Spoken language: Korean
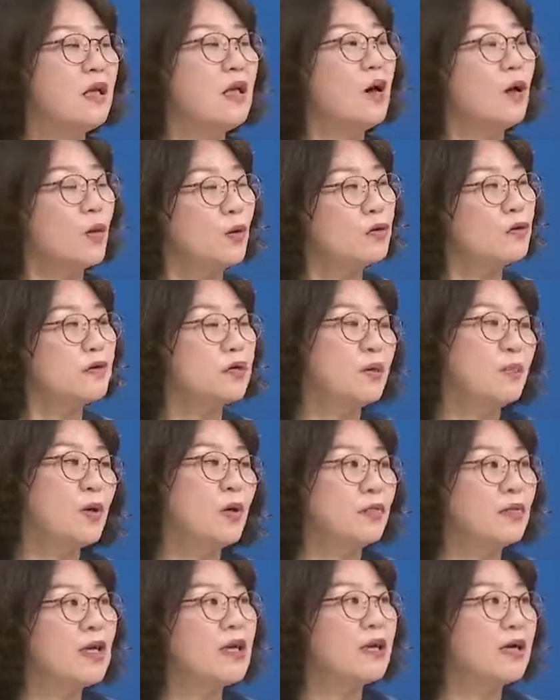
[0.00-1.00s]
어떻게
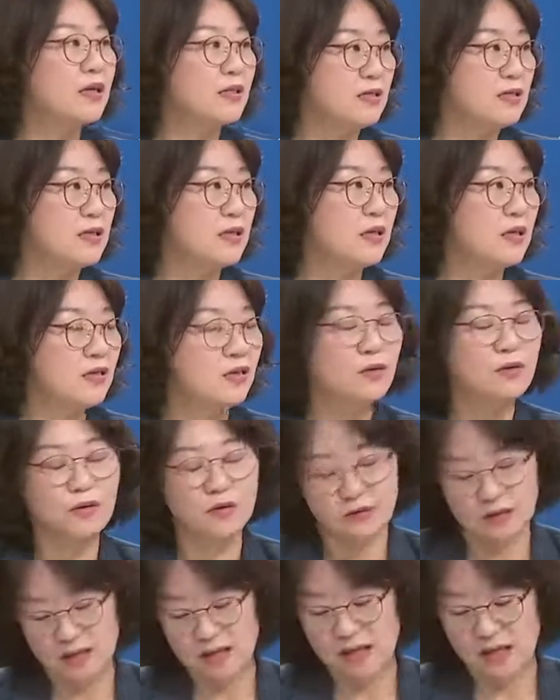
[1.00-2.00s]
변화해 갈지 이런
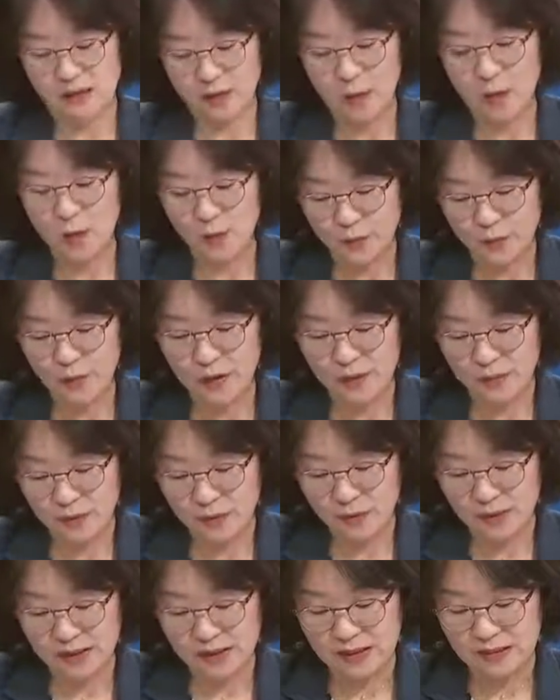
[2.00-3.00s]
것들에 대한 검토가
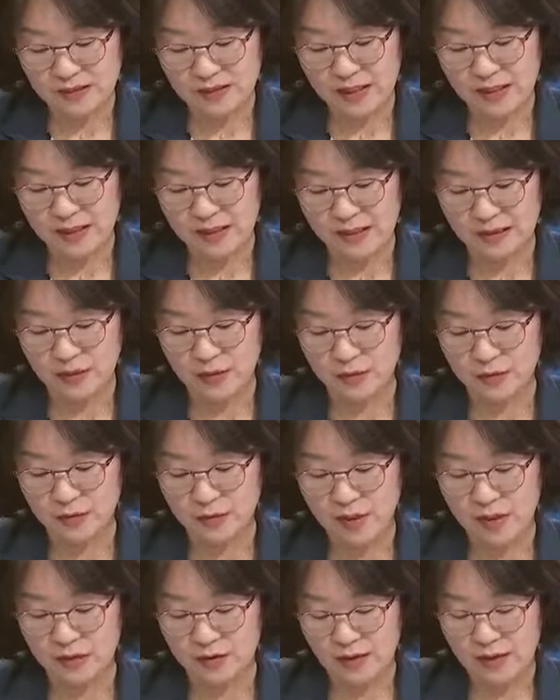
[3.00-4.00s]
필요하다는
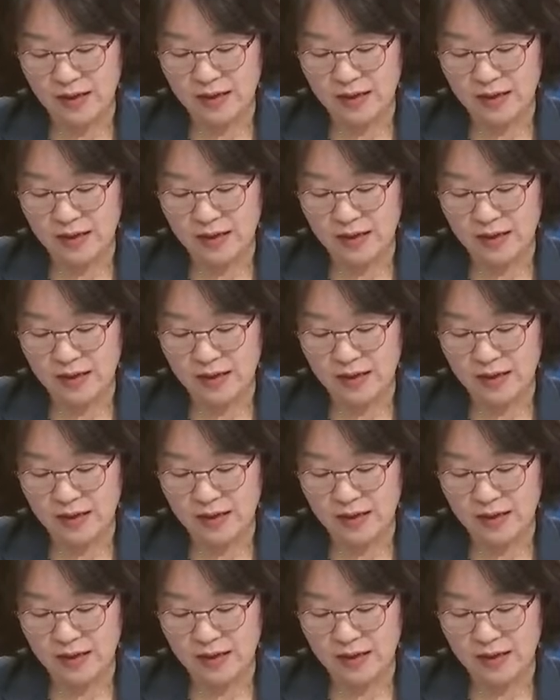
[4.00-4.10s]
생각이었고요.